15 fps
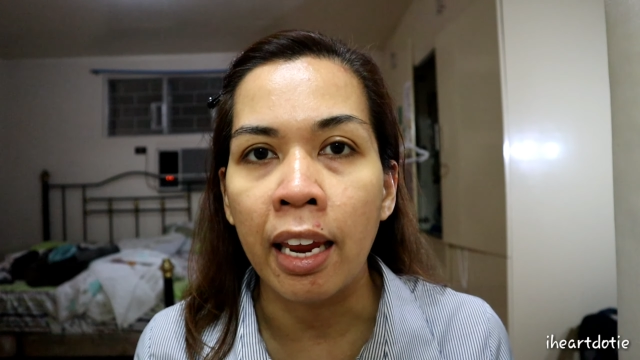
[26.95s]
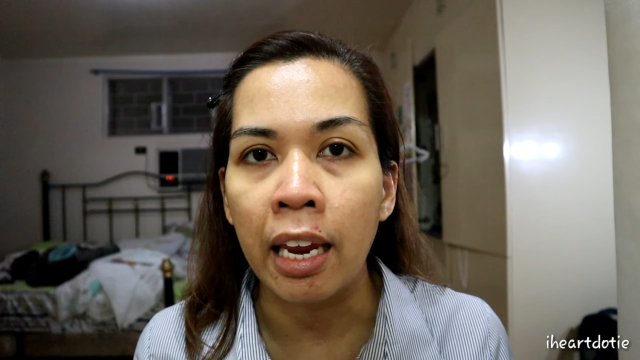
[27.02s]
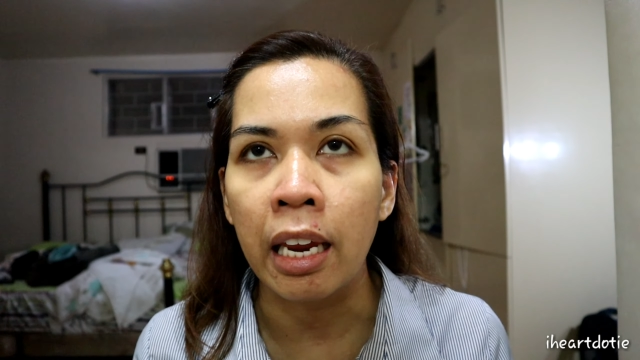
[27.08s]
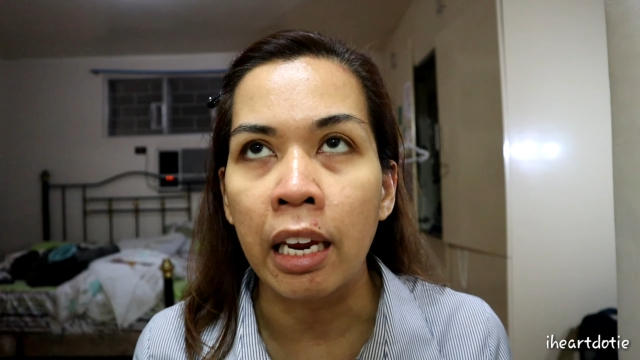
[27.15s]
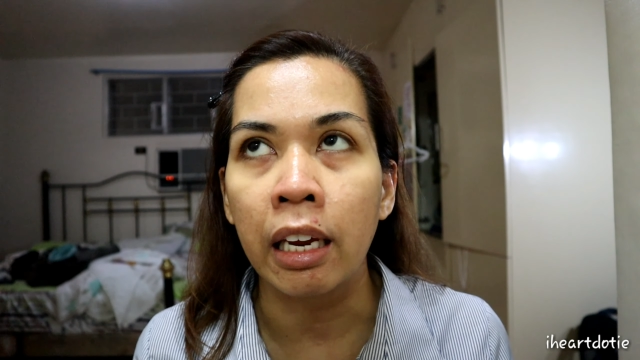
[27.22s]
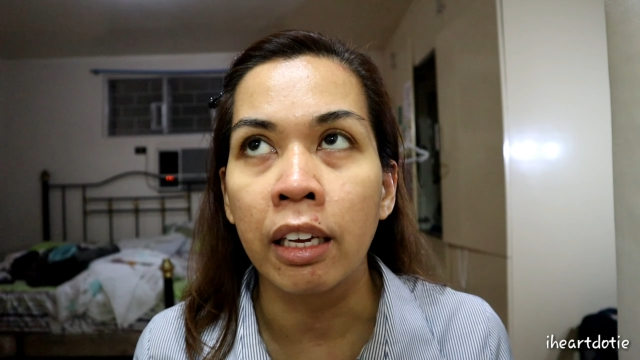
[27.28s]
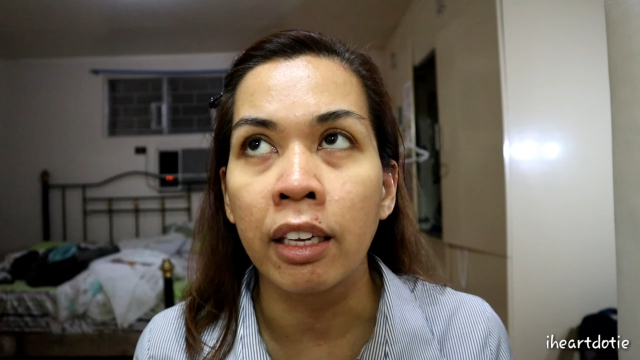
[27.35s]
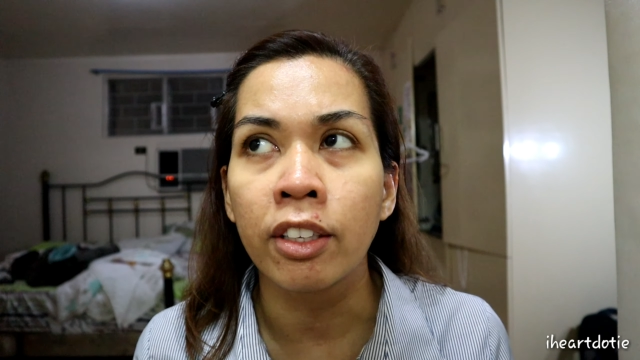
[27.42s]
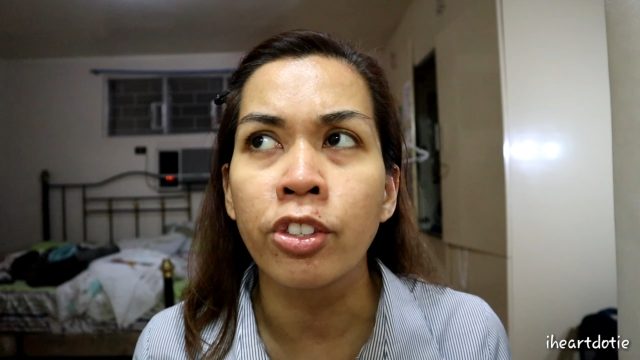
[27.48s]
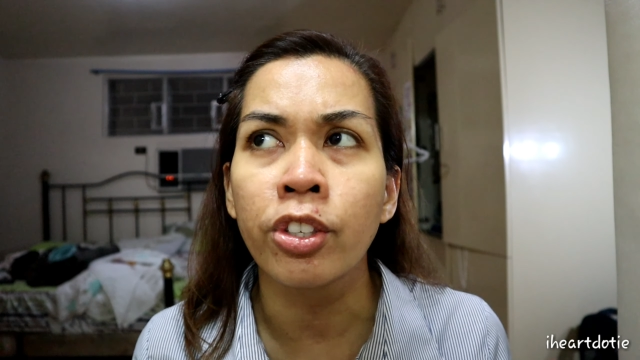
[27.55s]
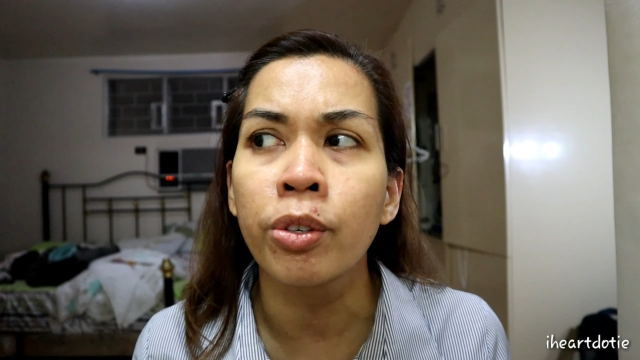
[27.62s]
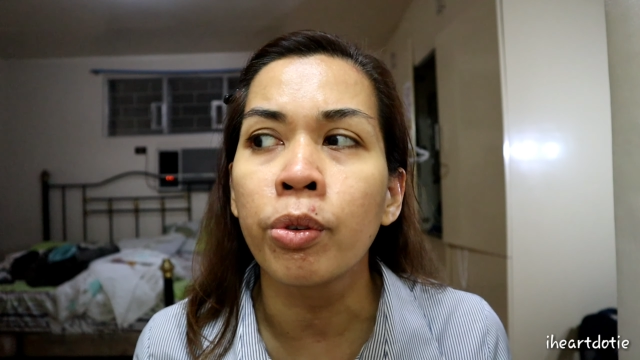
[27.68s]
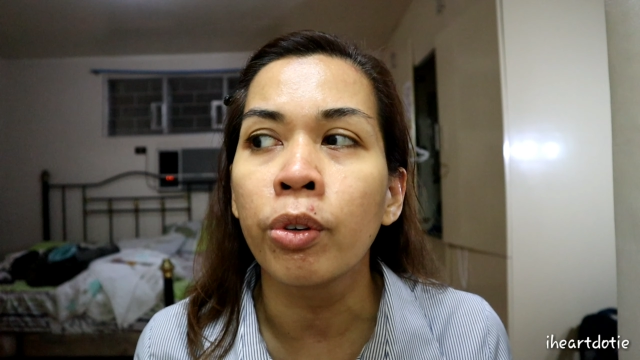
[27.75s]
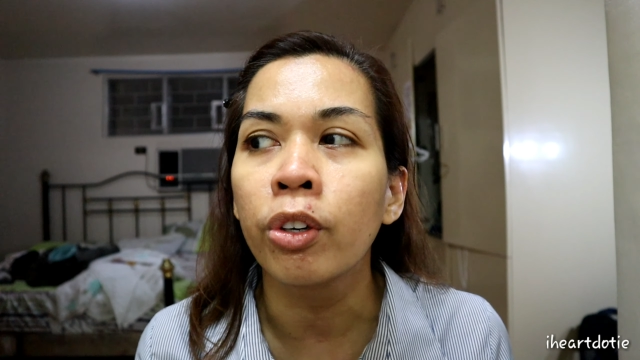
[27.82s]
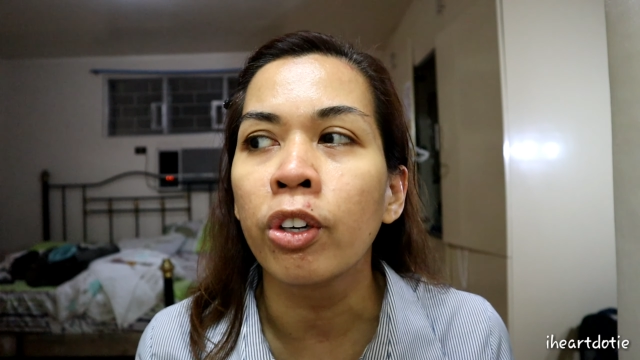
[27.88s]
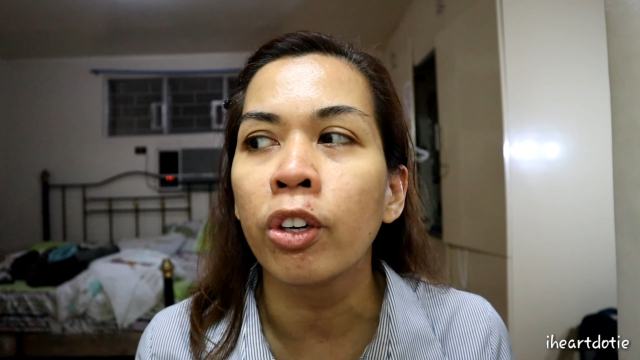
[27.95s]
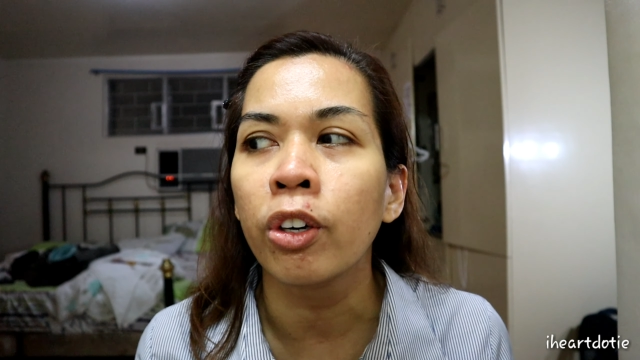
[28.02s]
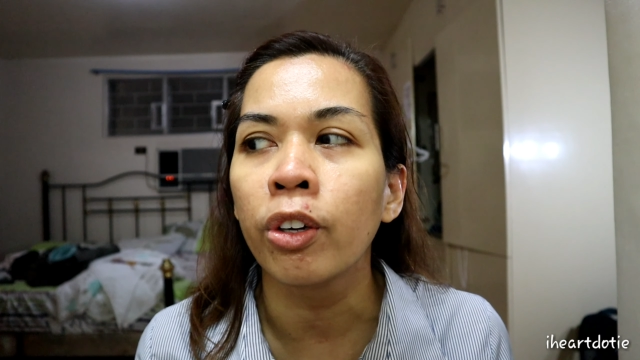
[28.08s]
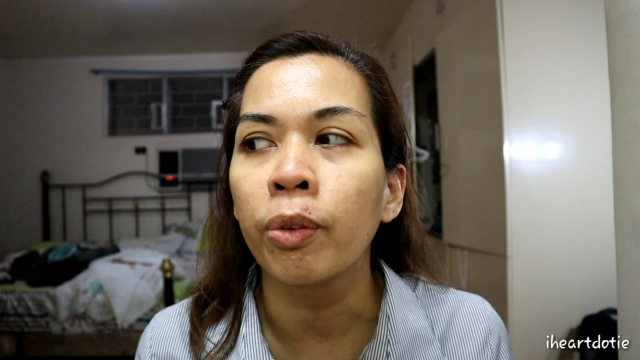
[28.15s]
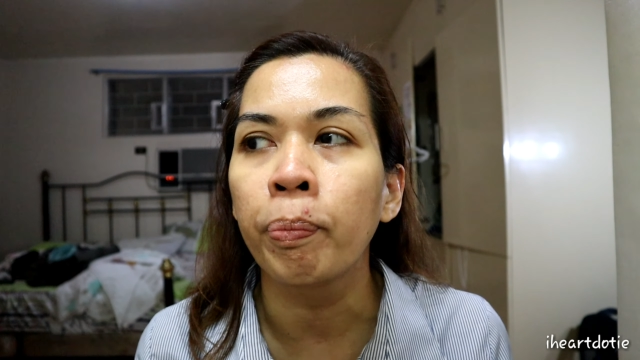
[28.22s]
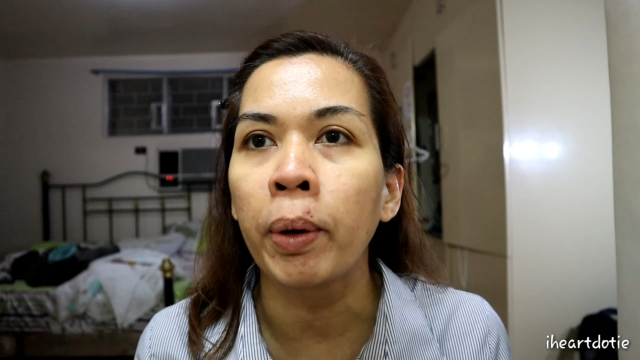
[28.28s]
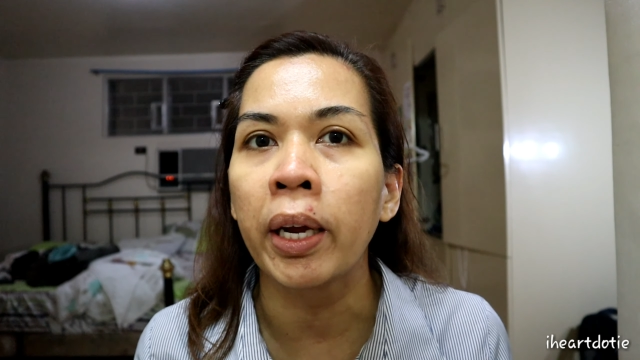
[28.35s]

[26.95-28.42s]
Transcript: and siguro